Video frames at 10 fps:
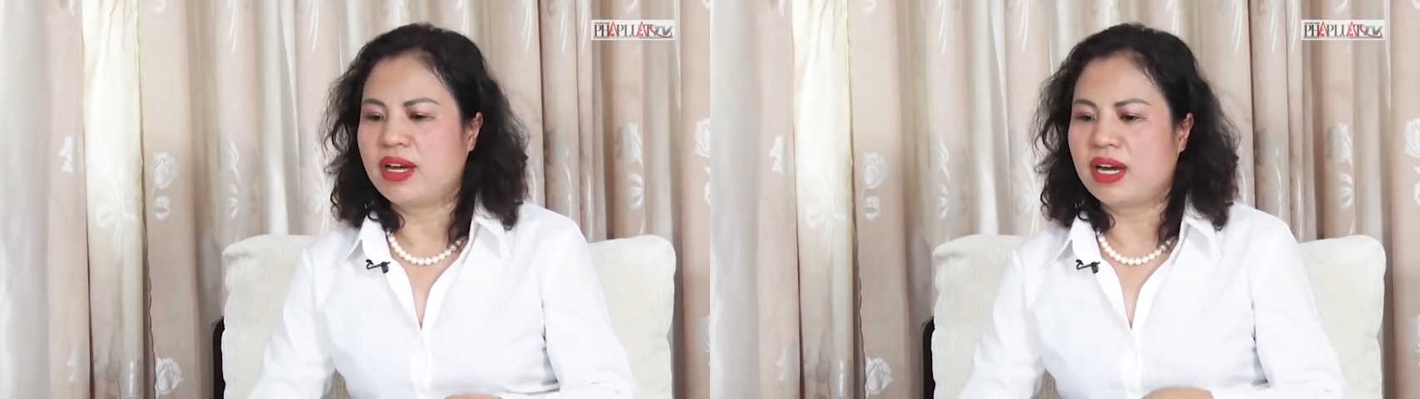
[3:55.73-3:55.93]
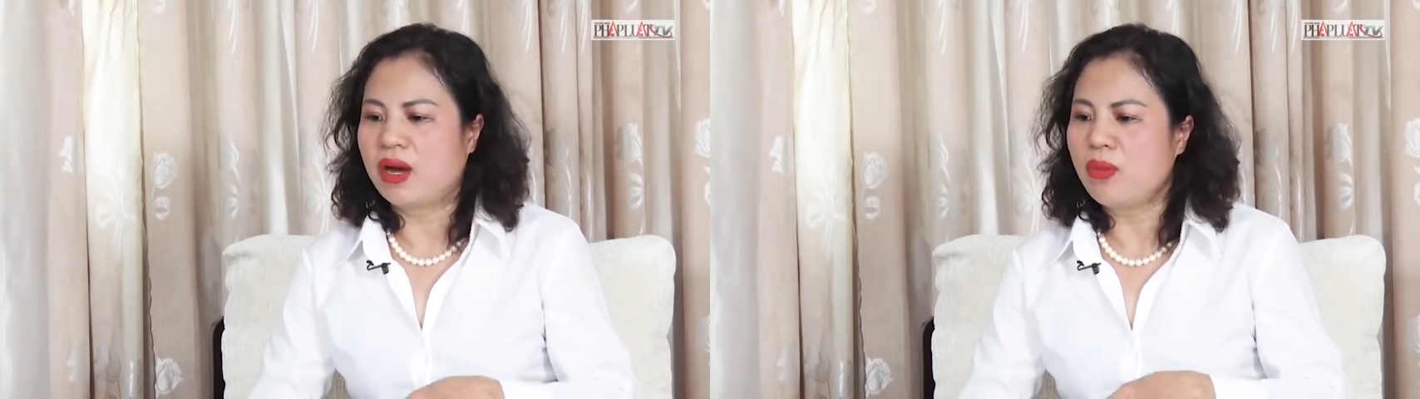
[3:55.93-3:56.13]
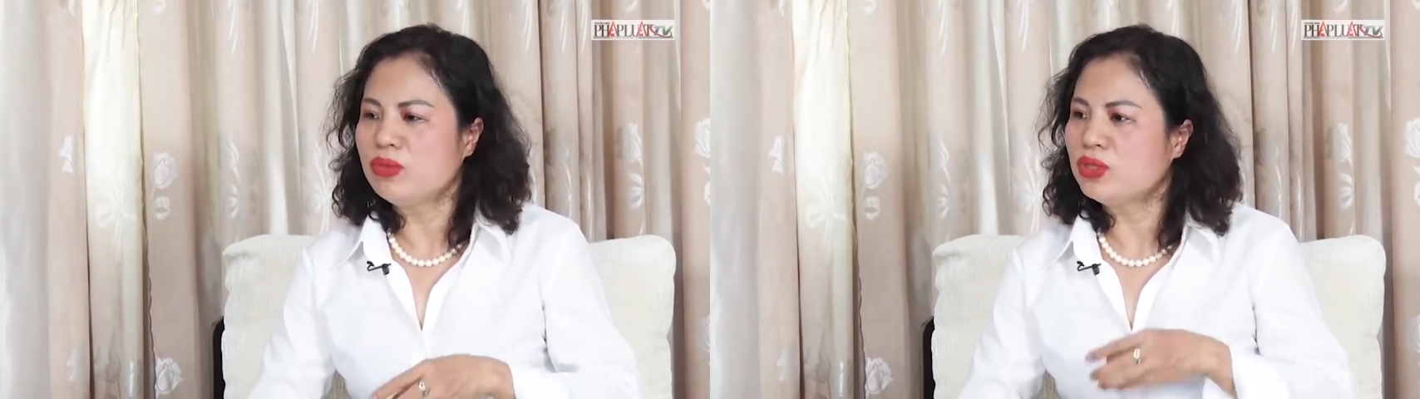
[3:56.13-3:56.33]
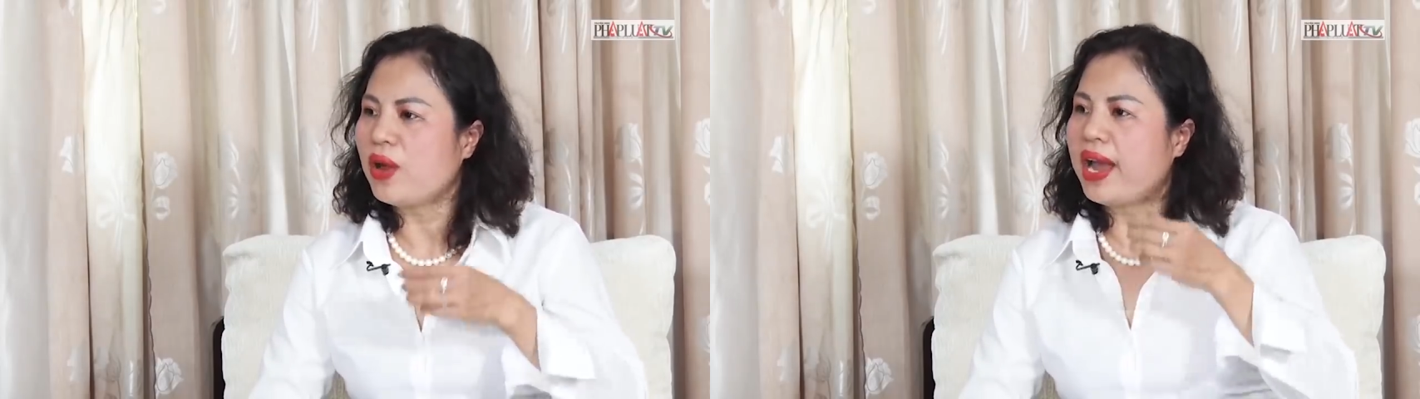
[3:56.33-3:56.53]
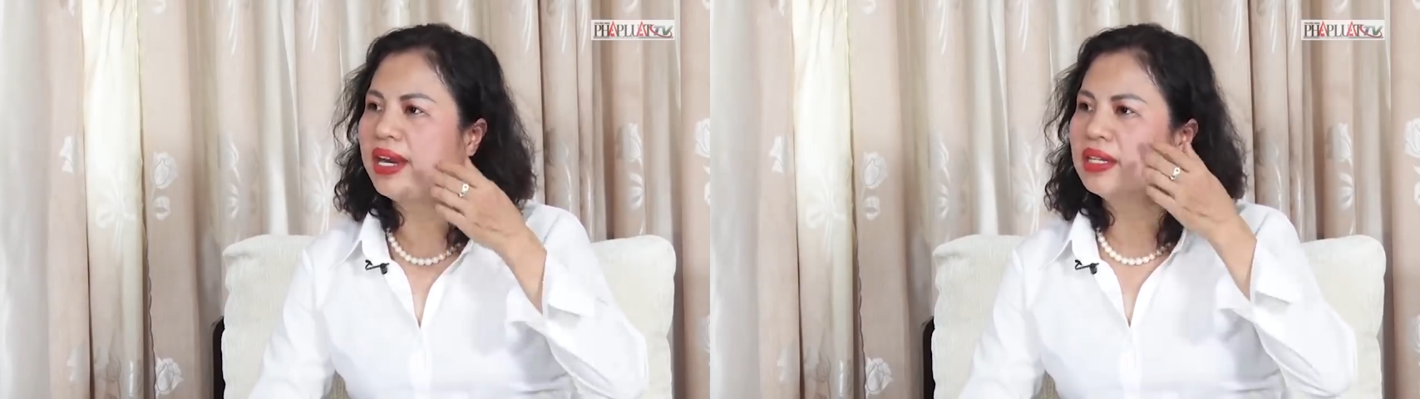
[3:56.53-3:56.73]
và không
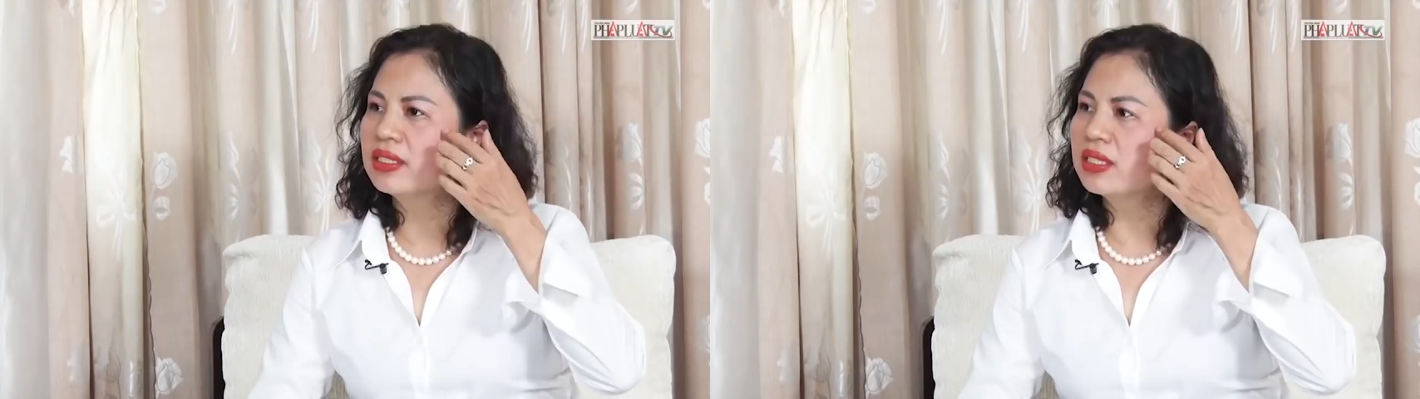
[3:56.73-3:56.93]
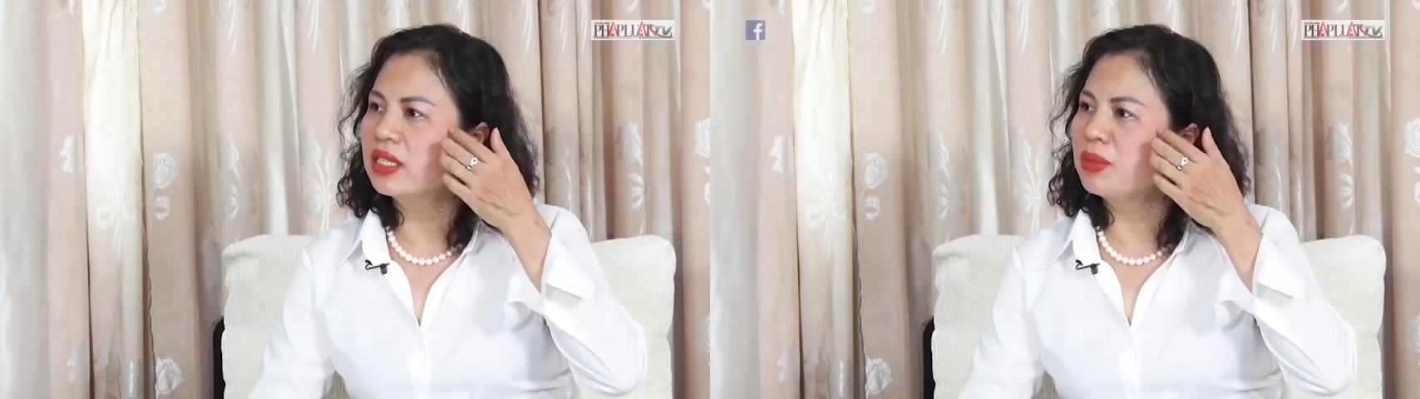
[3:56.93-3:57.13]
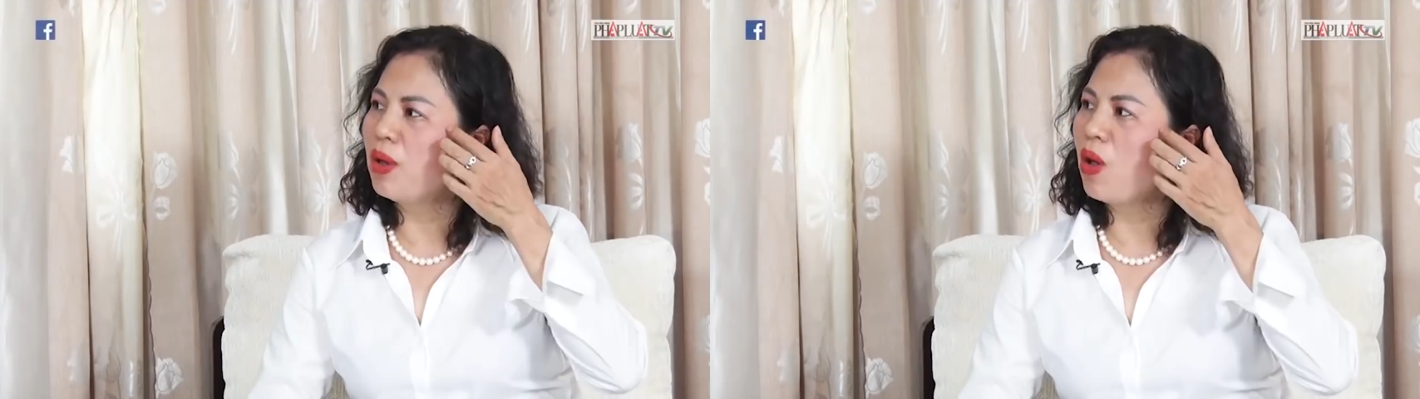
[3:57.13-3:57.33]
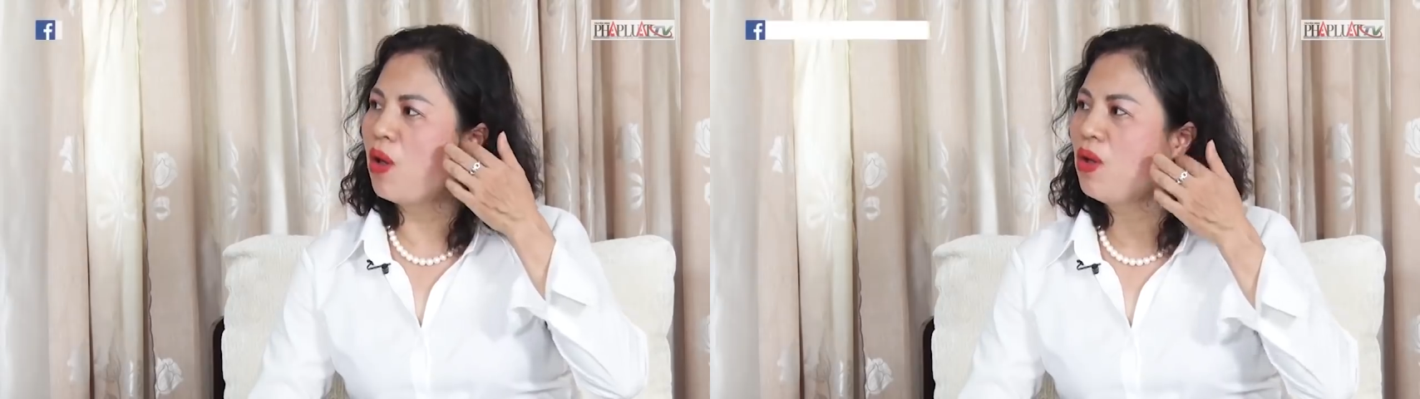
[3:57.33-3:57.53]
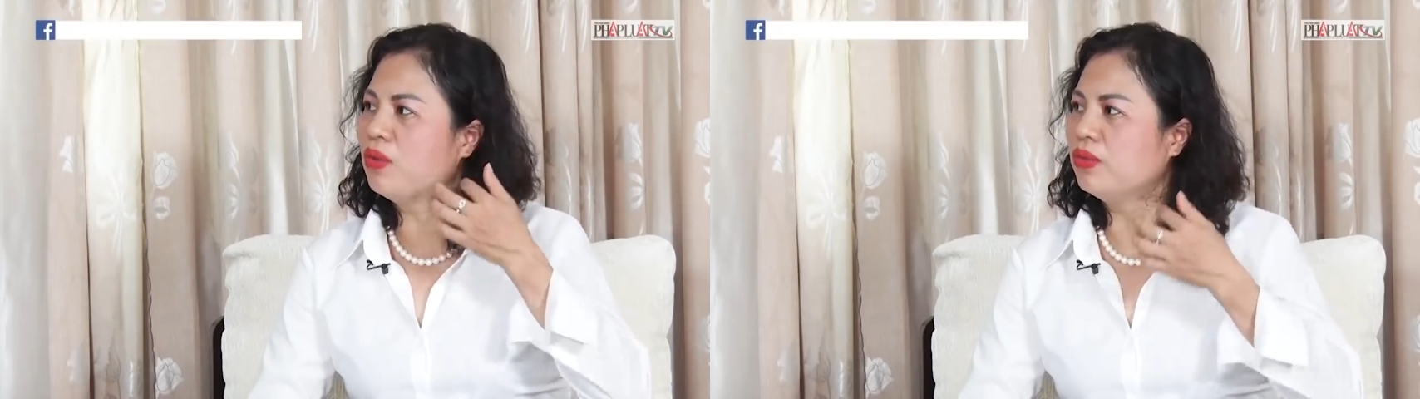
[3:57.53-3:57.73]
cho ai được sờ
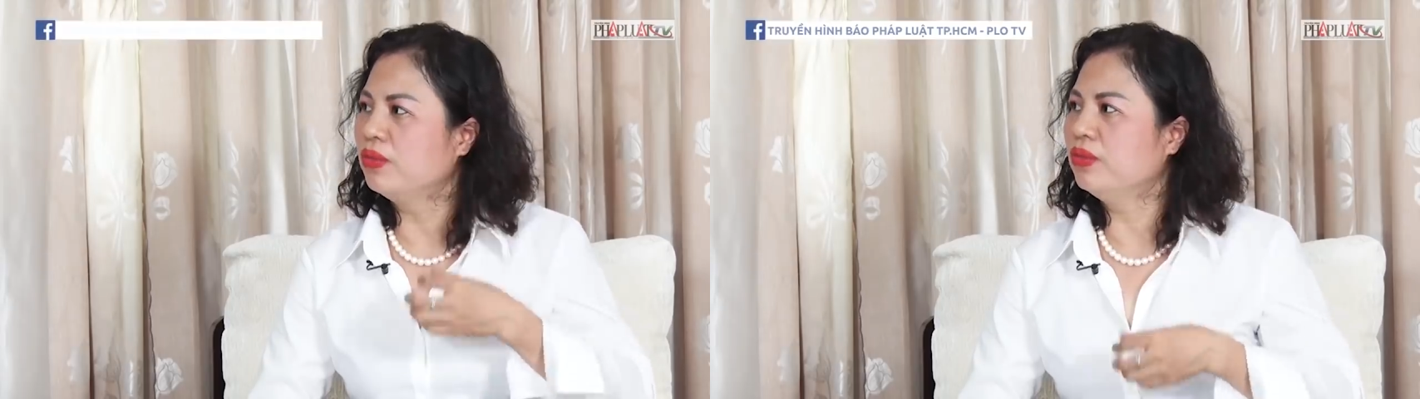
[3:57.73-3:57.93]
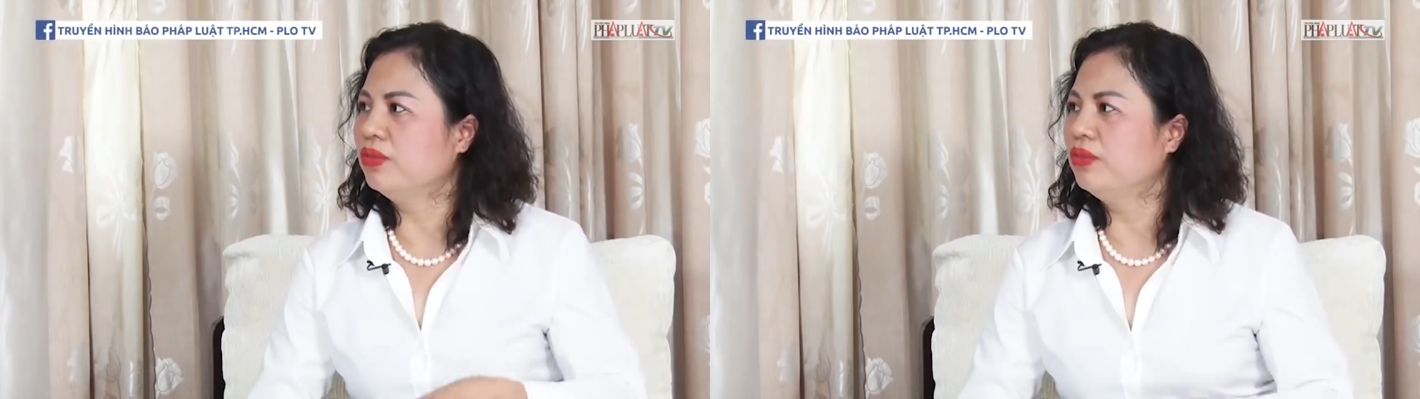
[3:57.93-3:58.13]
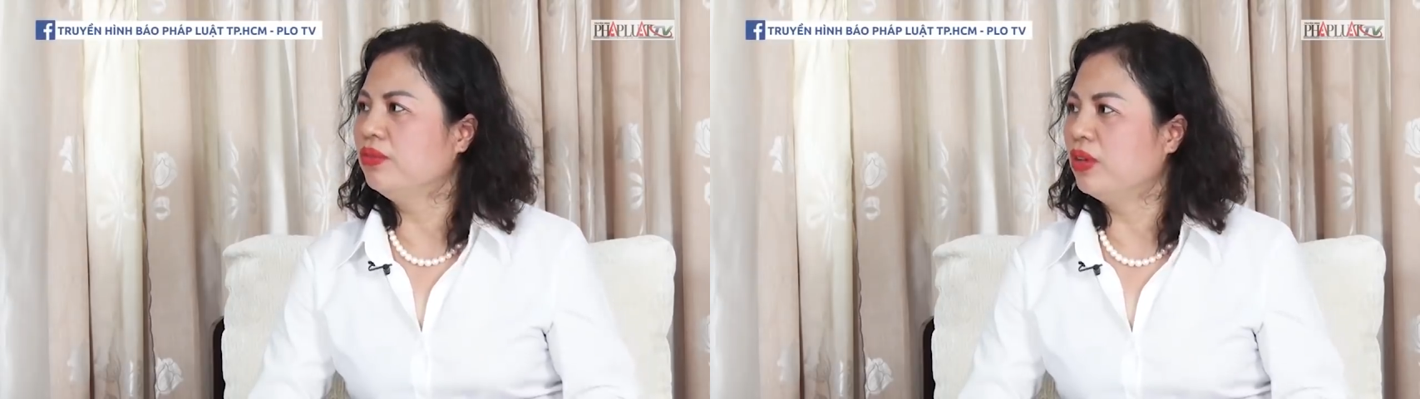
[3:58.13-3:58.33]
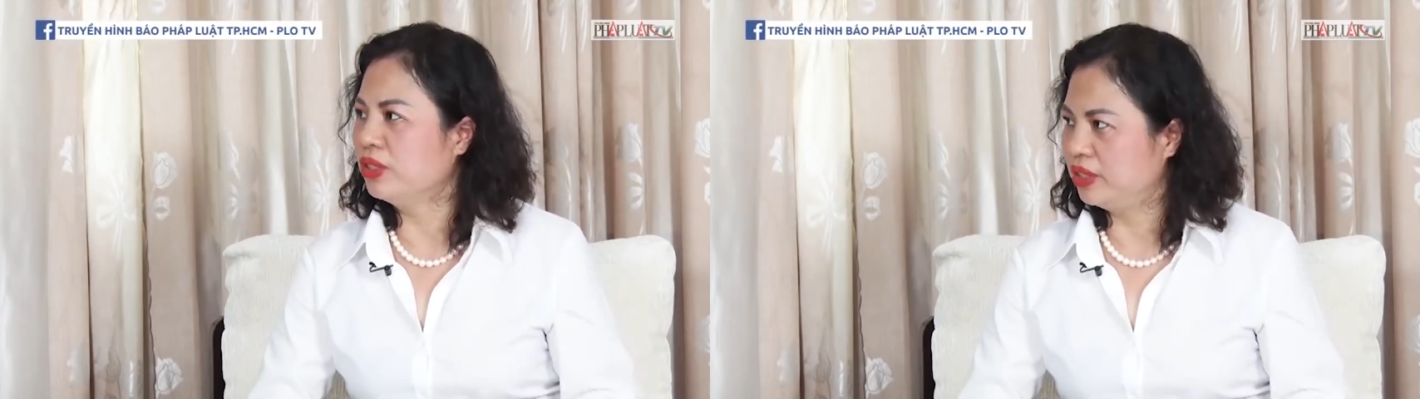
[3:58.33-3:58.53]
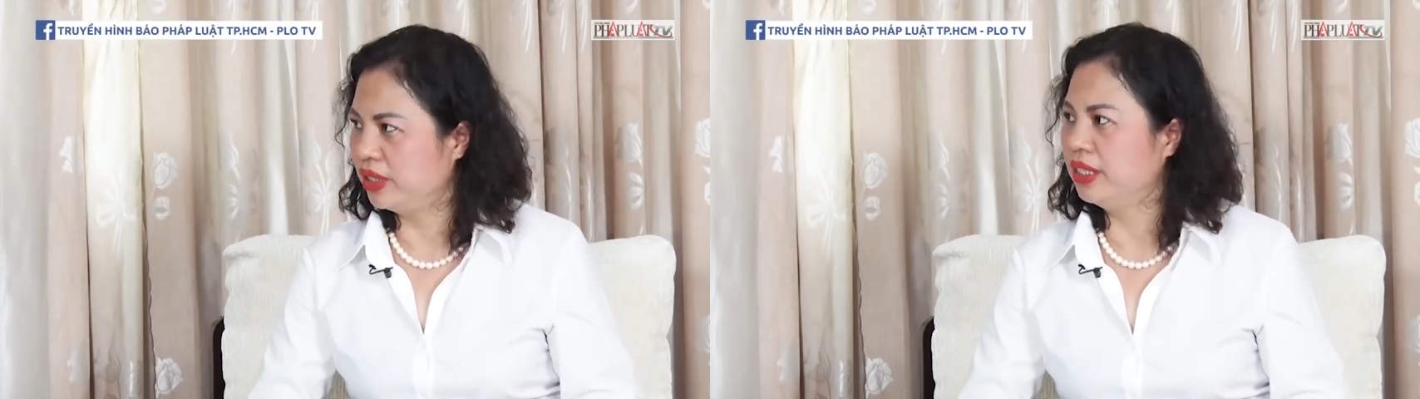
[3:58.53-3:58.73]
mó
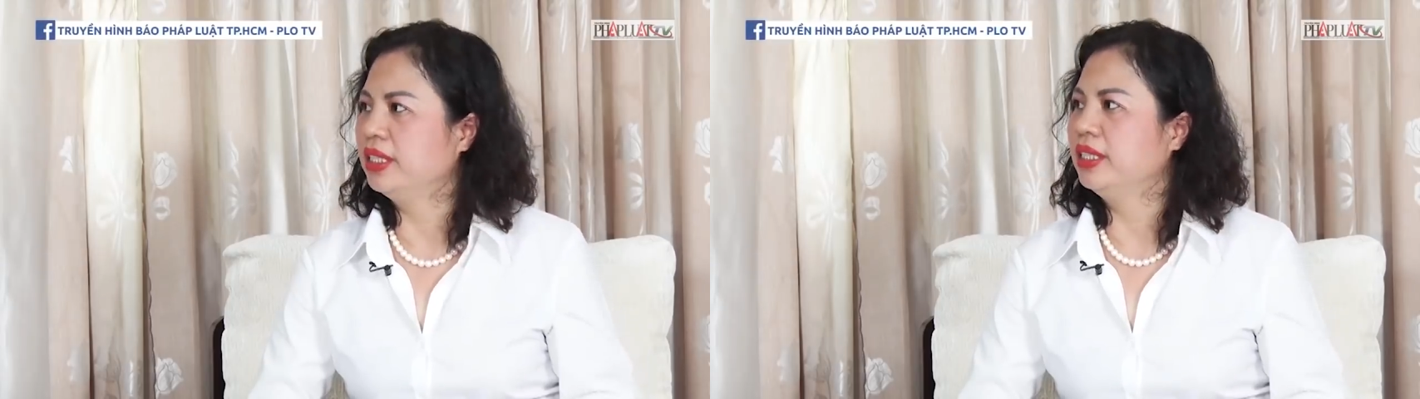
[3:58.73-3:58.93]
vào người.